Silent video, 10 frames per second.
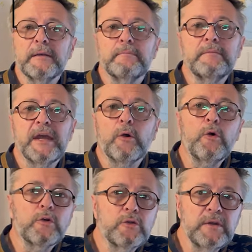mais
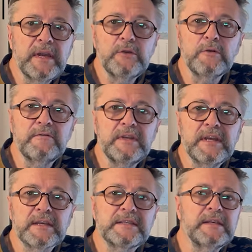aucune des deux
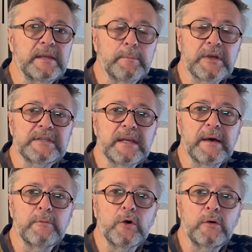vignettes citées
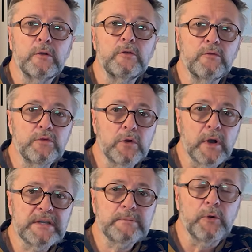précédemment ne vous
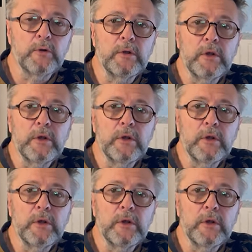correspond.